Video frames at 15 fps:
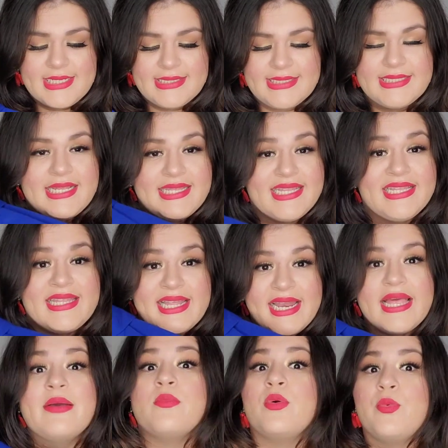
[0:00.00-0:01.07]
Se siente tela
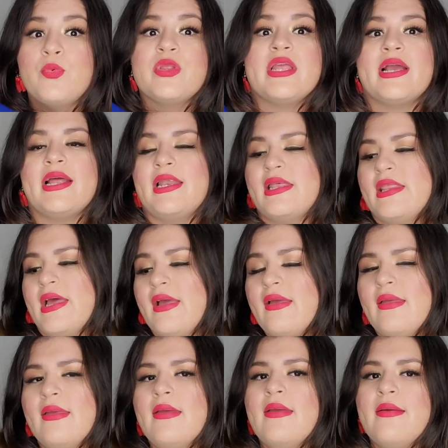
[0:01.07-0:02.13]
de muy buena calidad.
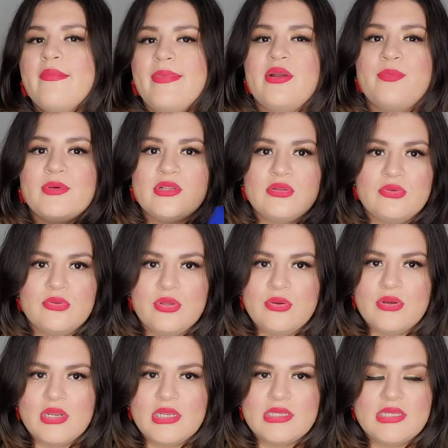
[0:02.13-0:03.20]
Pero pues lo único
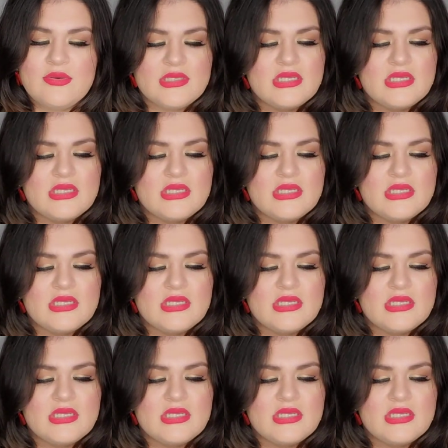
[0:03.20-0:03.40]
que les digo es